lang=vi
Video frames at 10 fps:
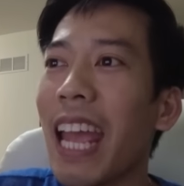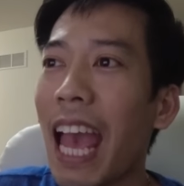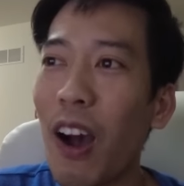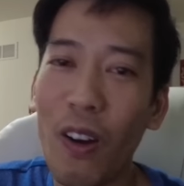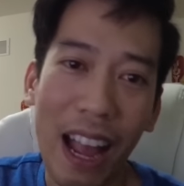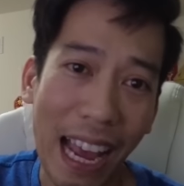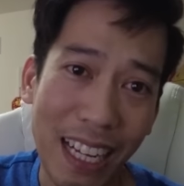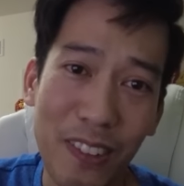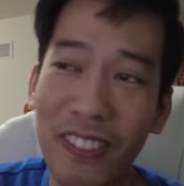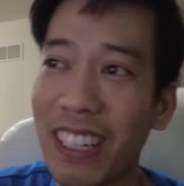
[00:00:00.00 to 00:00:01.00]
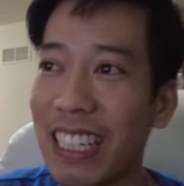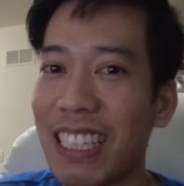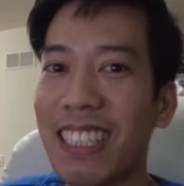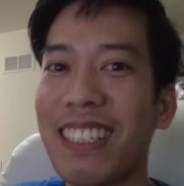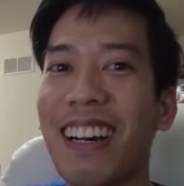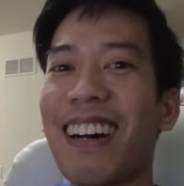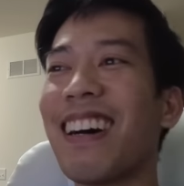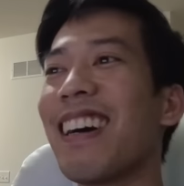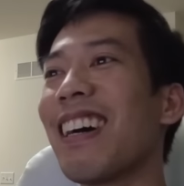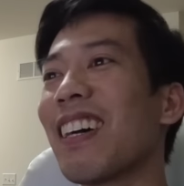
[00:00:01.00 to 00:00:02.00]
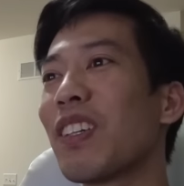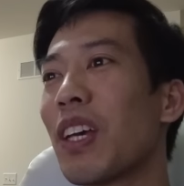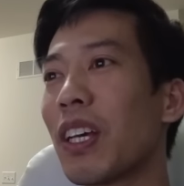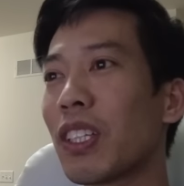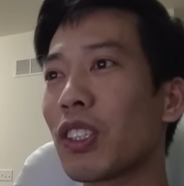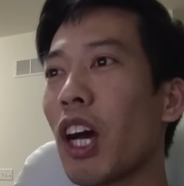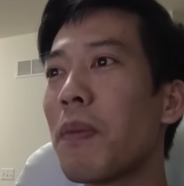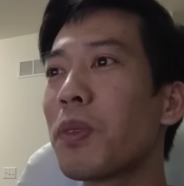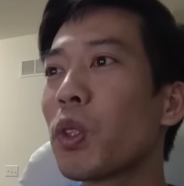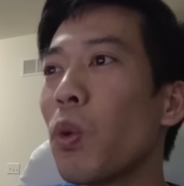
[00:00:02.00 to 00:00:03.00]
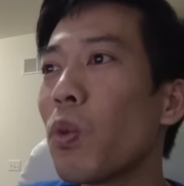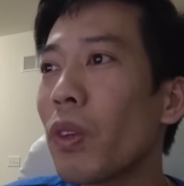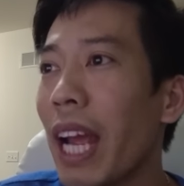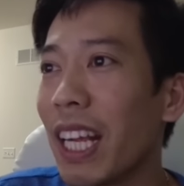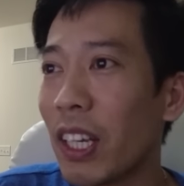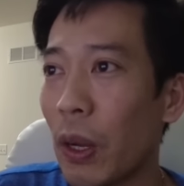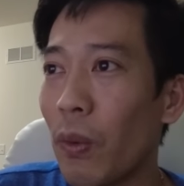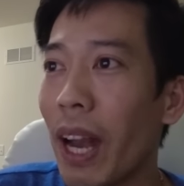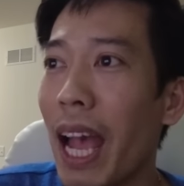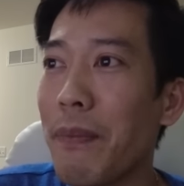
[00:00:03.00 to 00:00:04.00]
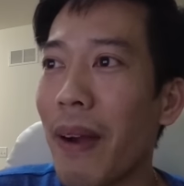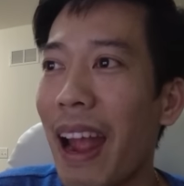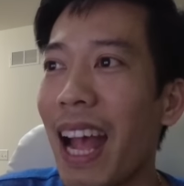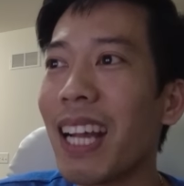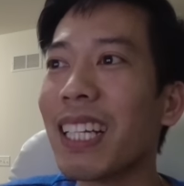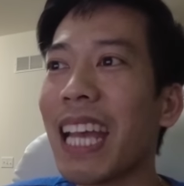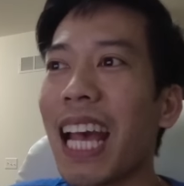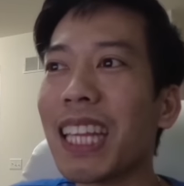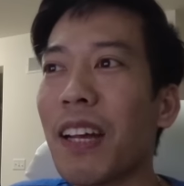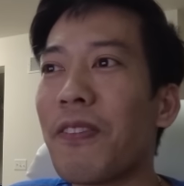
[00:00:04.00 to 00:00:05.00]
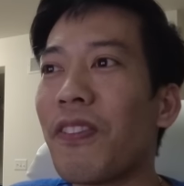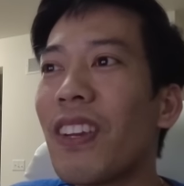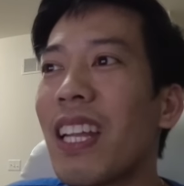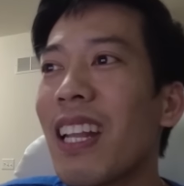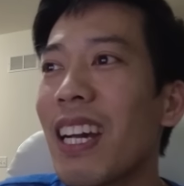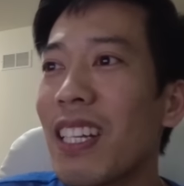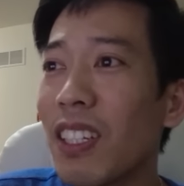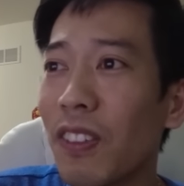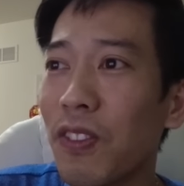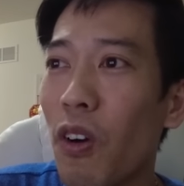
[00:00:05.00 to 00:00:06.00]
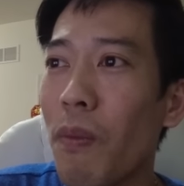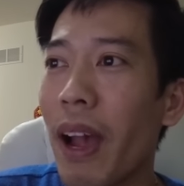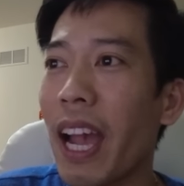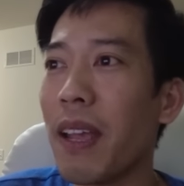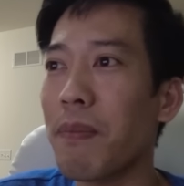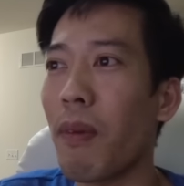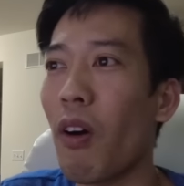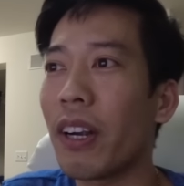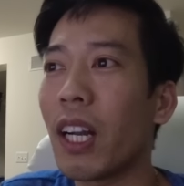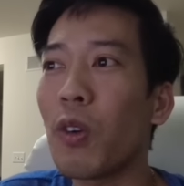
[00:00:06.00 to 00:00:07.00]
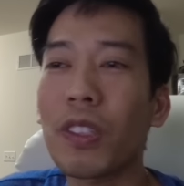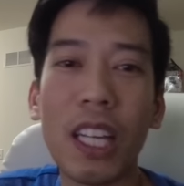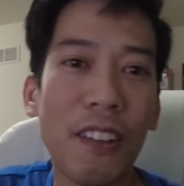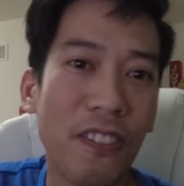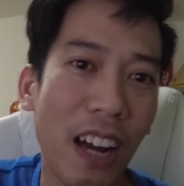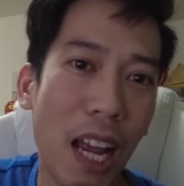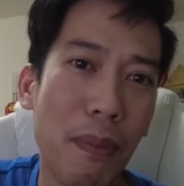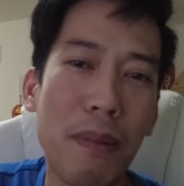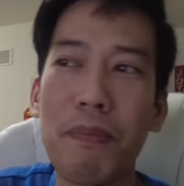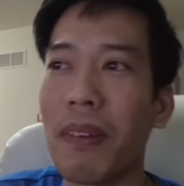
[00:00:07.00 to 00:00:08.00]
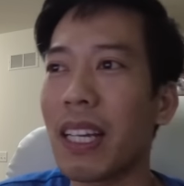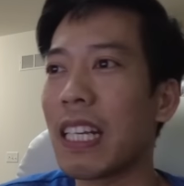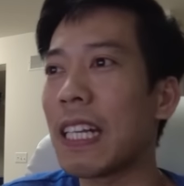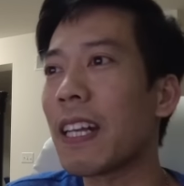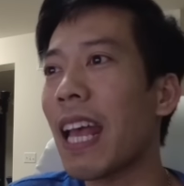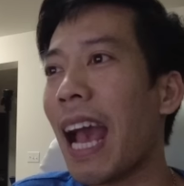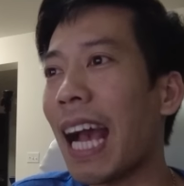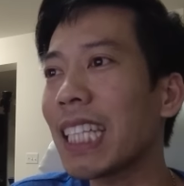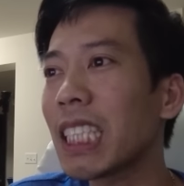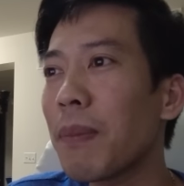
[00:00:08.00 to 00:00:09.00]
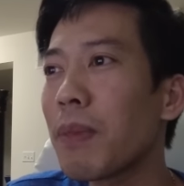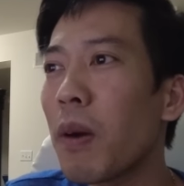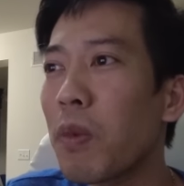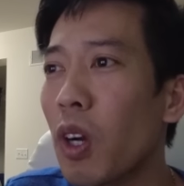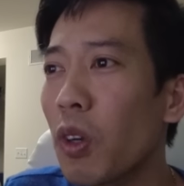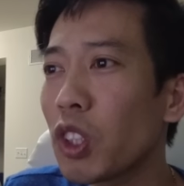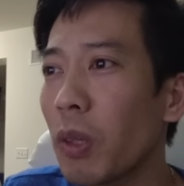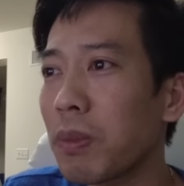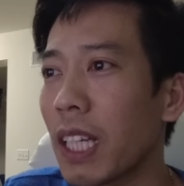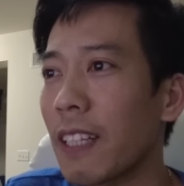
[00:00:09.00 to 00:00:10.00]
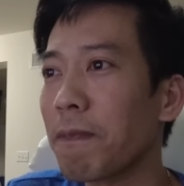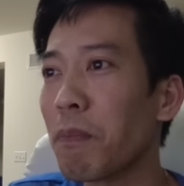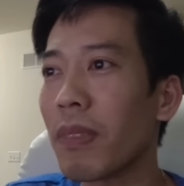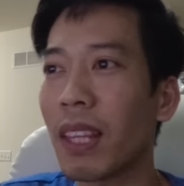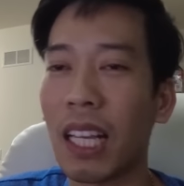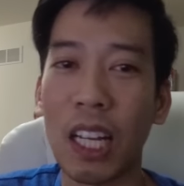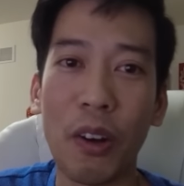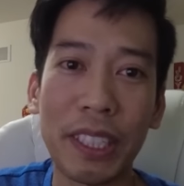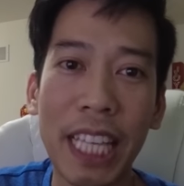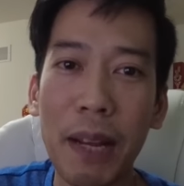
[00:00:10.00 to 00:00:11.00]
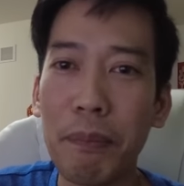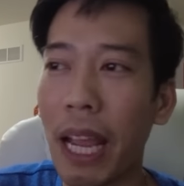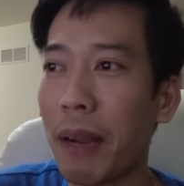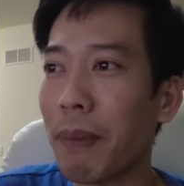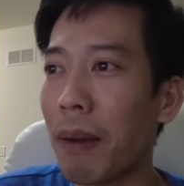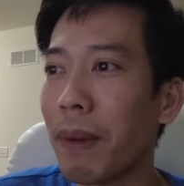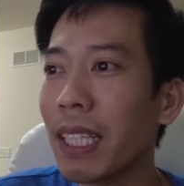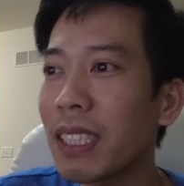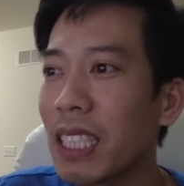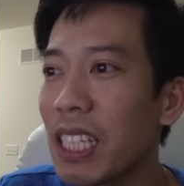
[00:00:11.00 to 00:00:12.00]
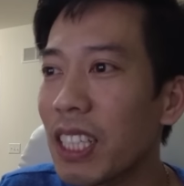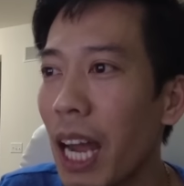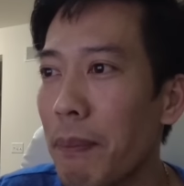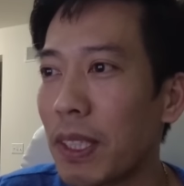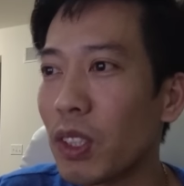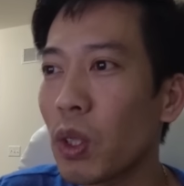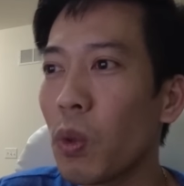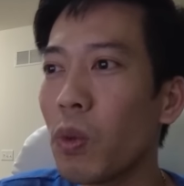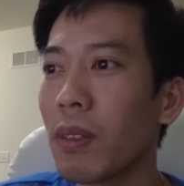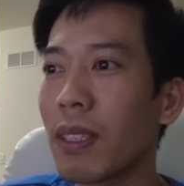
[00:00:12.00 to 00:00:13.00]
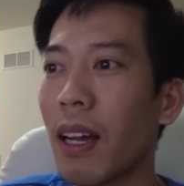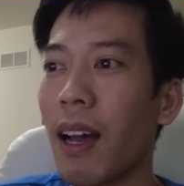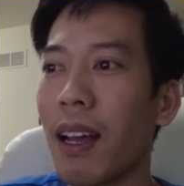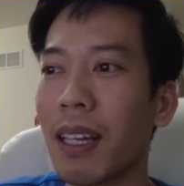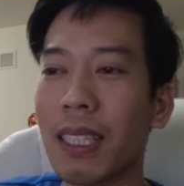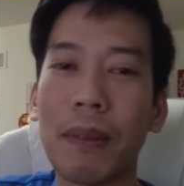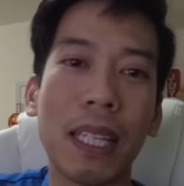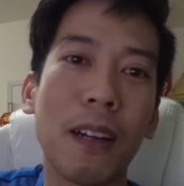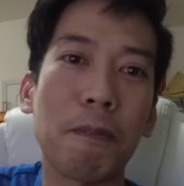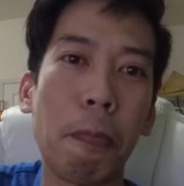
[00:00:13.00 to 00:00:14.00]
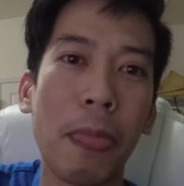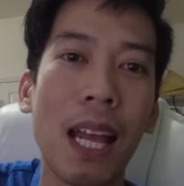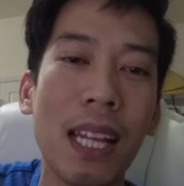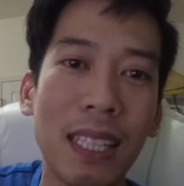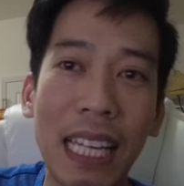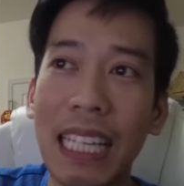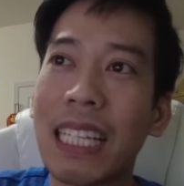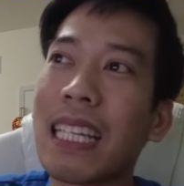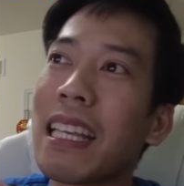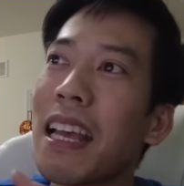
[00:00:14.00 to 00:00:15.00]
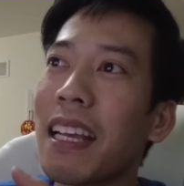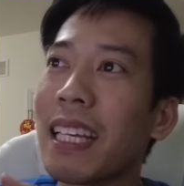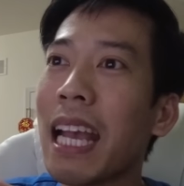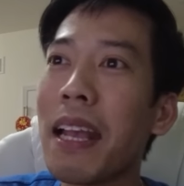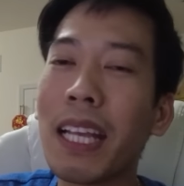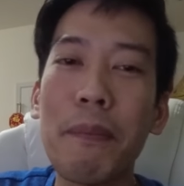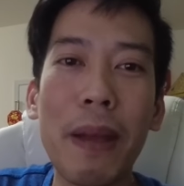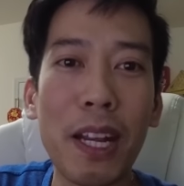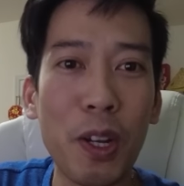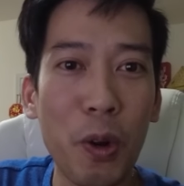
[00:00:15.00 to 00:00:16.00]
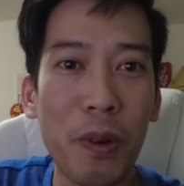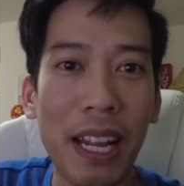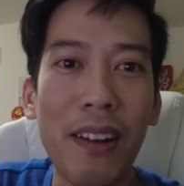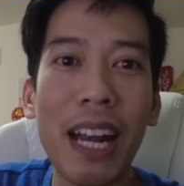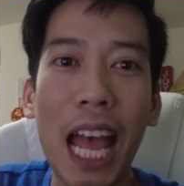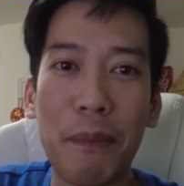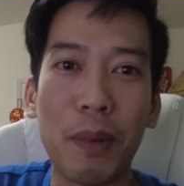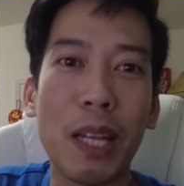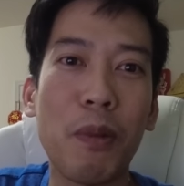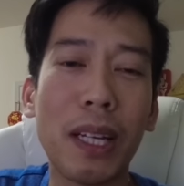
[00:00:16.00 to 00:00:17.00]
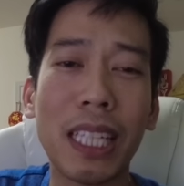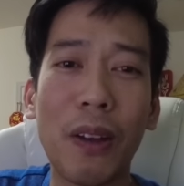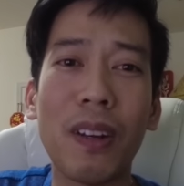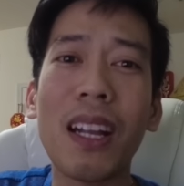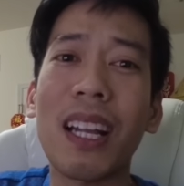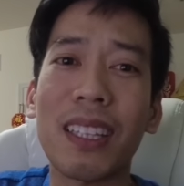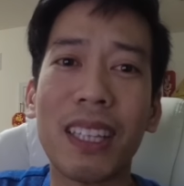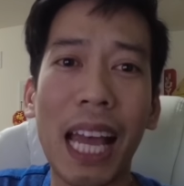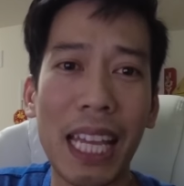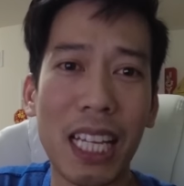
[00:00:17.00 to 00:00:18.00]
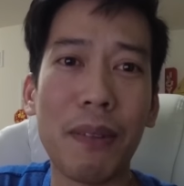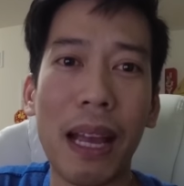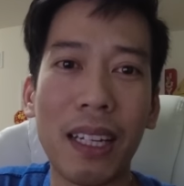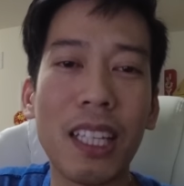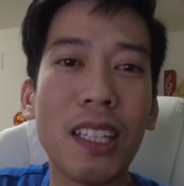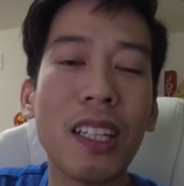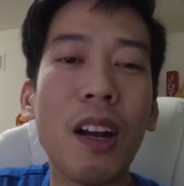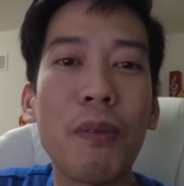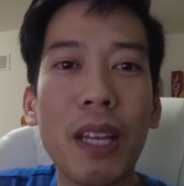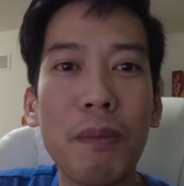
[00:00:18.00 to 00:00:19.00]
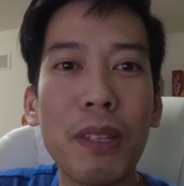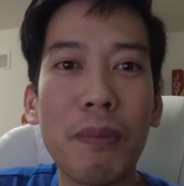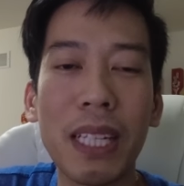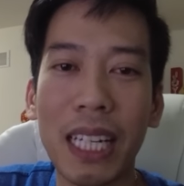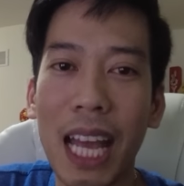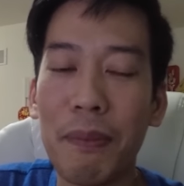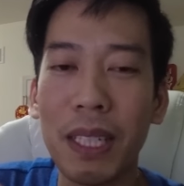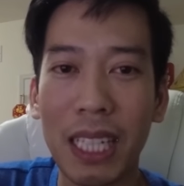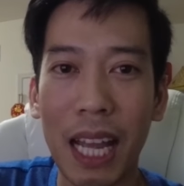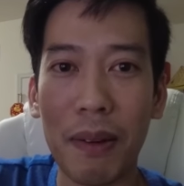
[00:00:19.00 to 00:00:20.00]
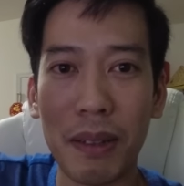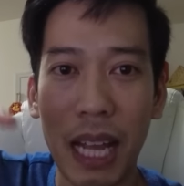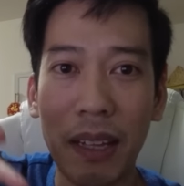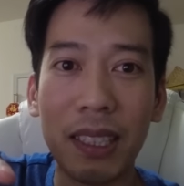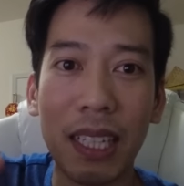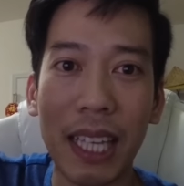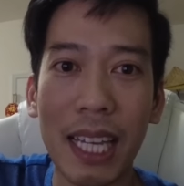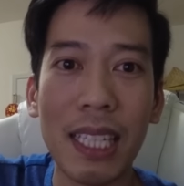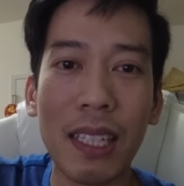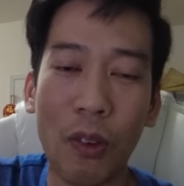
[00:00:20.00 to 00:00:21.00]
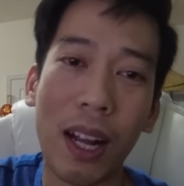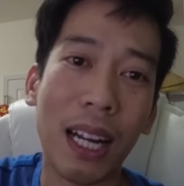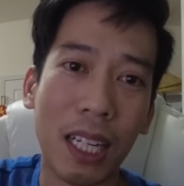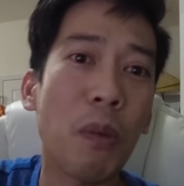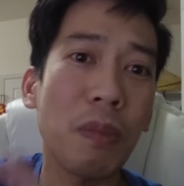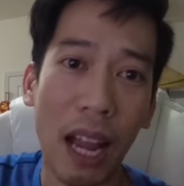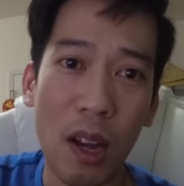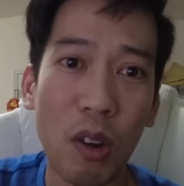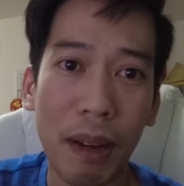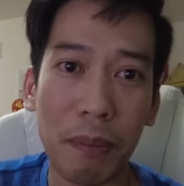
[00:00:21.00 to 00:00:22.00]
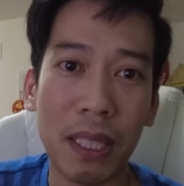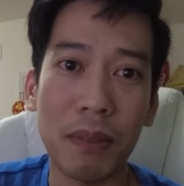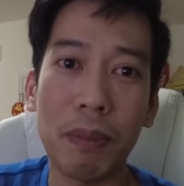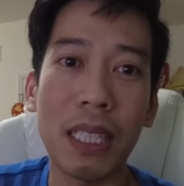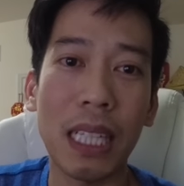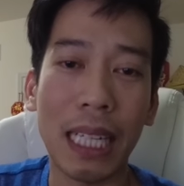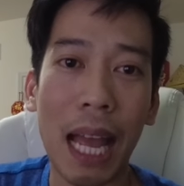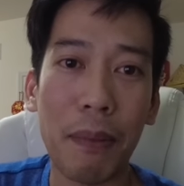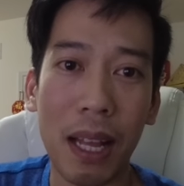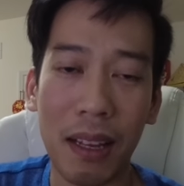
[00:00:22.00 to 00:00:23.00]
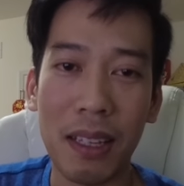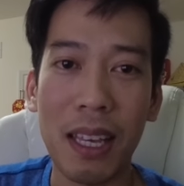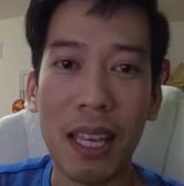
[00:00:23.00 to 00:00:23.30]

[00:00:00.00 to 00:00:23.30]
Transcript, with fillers: hào hải vị đó tôm sú rang kiểu La Mã, cá tầm phi lê nướng phô mai, bò nấu chai vải bánh mì, hải sâm đông cô sốt thịt, rồi chán miệng bằng bánh tiramisu. Đó, các bạn thấy không? Thì cái cái menu này nó làm theo một cái kiểu rất là tay các bạn nó nó không giống như bên Việt Nam bên Việt Nam là để trên tờ giấy hoặc là không để luôn bạn bên bên Việt Nam là